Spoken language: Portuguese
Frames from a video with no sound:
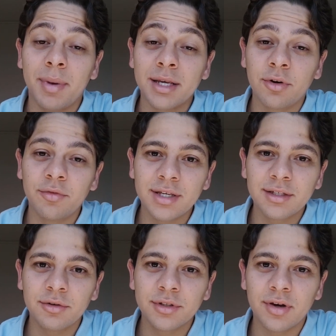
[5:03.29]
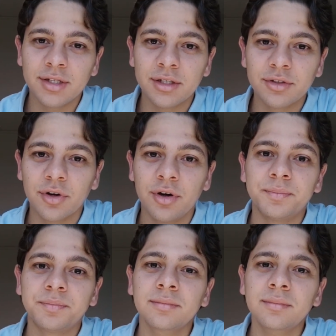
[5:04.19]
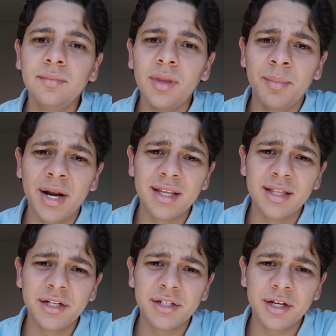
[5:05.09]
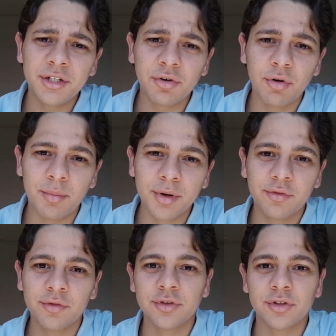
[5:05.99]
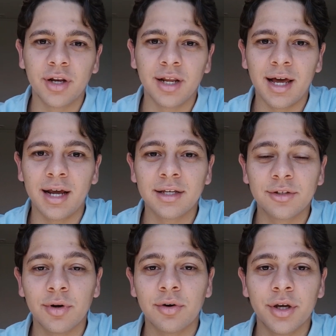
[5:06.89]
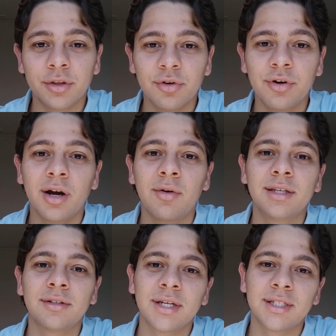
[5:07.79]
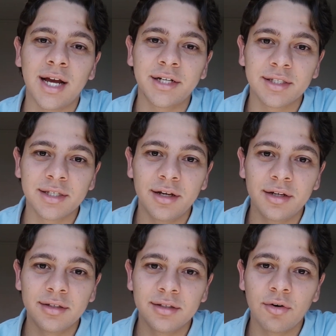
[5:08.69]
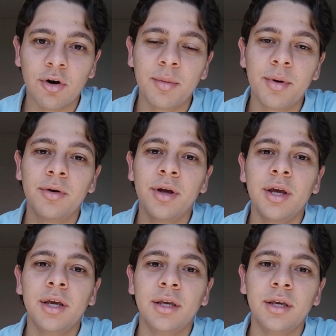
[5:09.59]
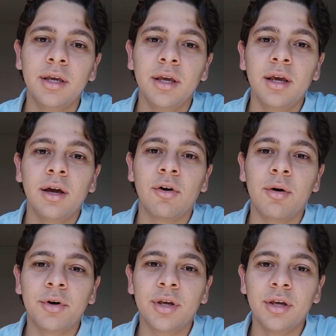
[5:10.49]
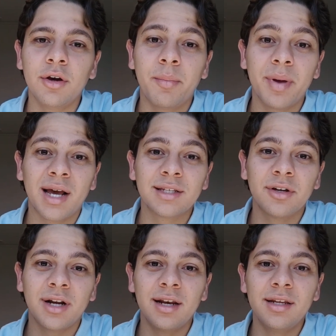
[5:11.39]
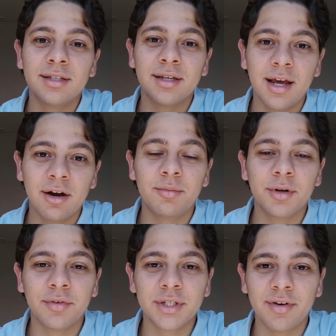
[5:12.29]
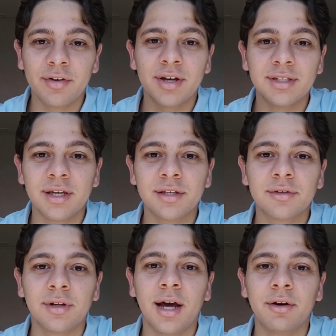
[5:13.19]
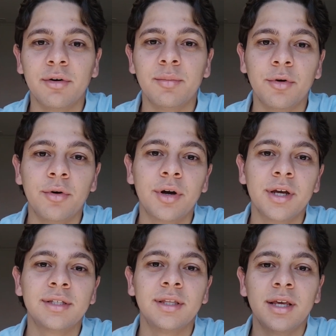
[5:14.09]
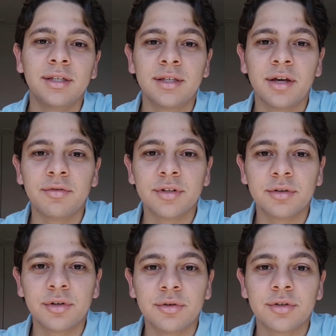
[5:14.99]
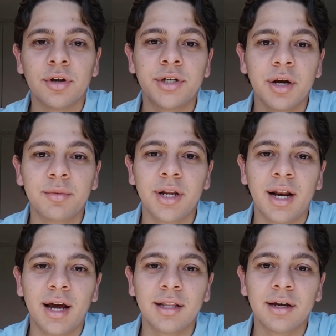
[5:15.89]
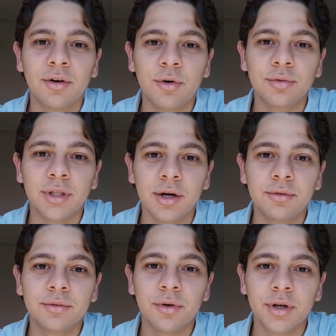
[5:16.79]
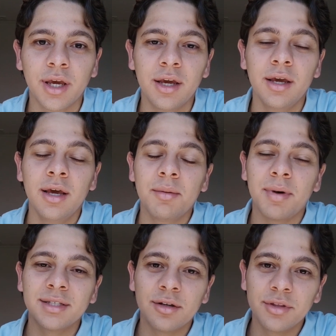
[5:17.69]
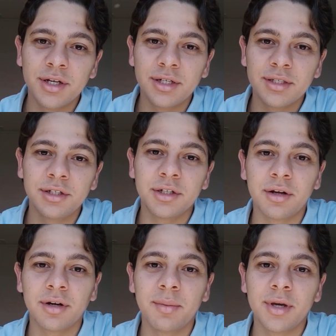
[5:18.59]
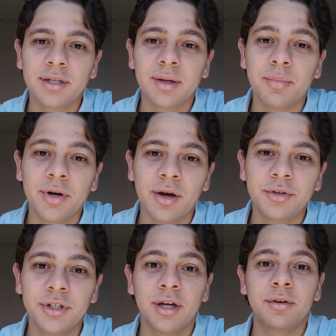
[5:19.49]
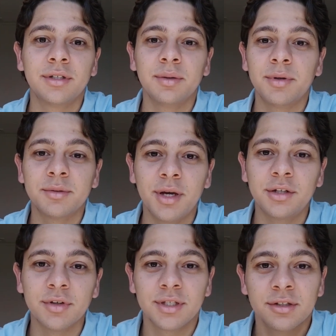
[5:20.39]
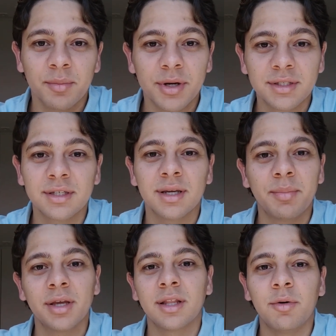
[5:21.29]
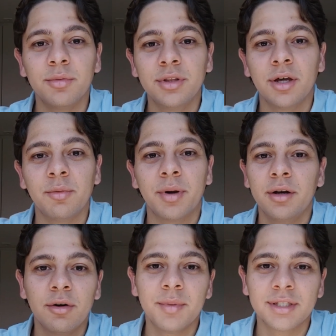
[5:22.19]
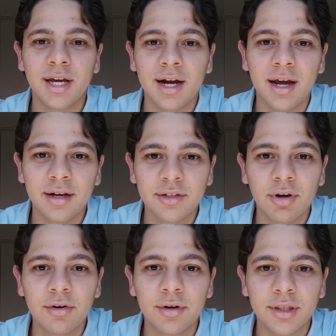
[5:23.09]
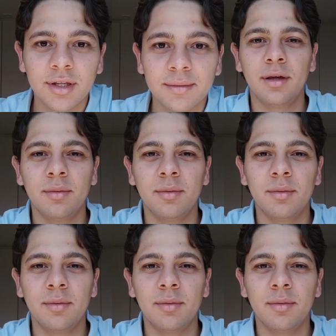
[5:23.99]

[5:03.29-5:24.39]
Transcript: Mas conversa com seu assessor para entender direitinho como que funciona lá na sua corretora, quais são as taxas que eles cobram e como que operacionaliza, né? Como que você vai fazer isso lá no home broker, se tem esse serviço de custódia remunerada ou não, ok? Mas não deixa esse dinheiro na mesa porque é um dinheiro que simplesmente você só precisa apertar um botão para ele começar a cair na sua conta.